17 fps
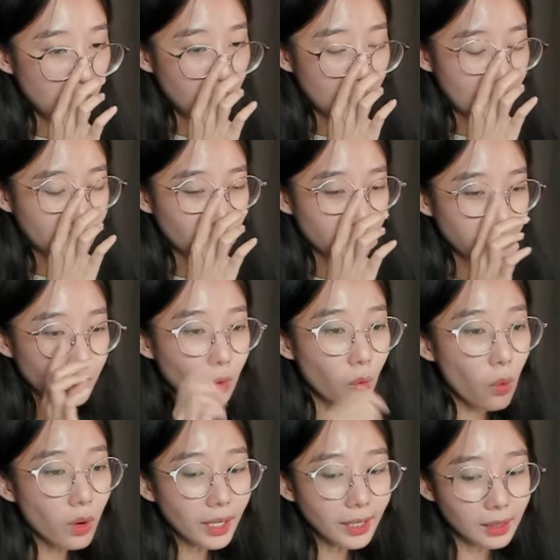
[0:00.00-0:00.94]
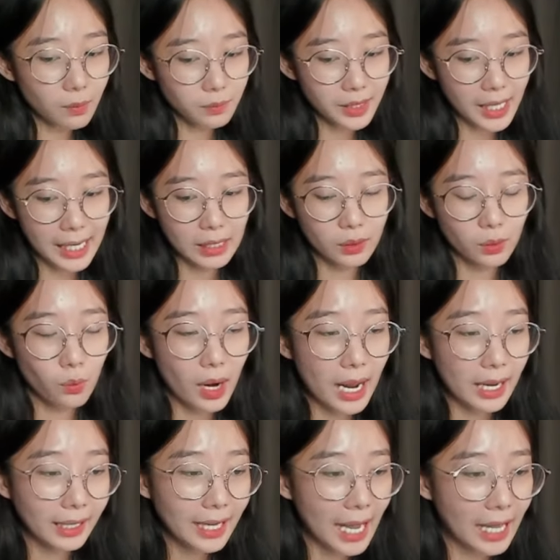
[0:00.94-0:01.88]
là tôi phải cuốn cái cọng dây
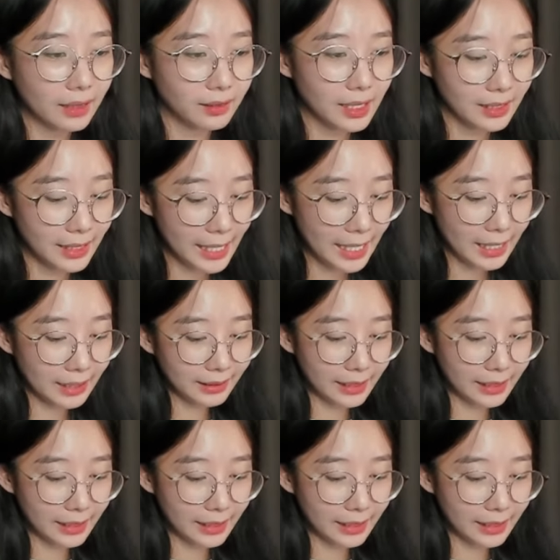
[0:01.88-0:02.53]
qua cái hầm tai nghe,